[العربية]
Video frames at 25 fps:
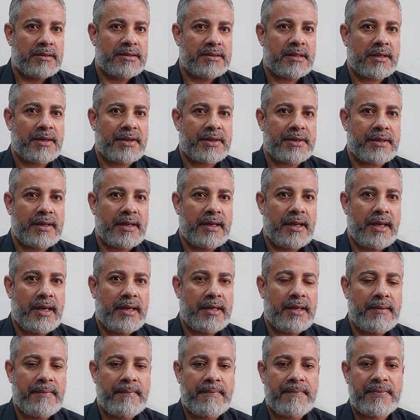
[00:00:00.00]
ذكرنا
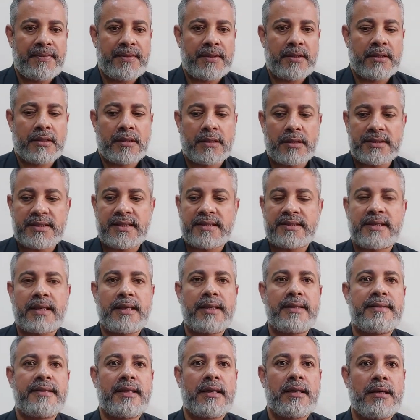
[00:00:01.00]
الآية قصة
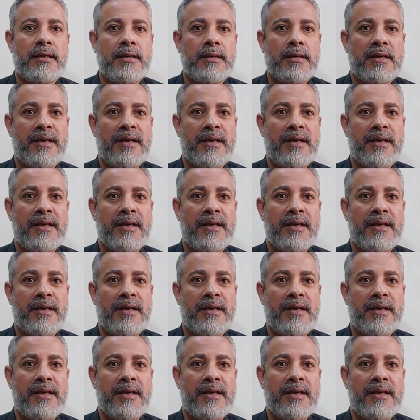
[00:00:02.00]
سيدنا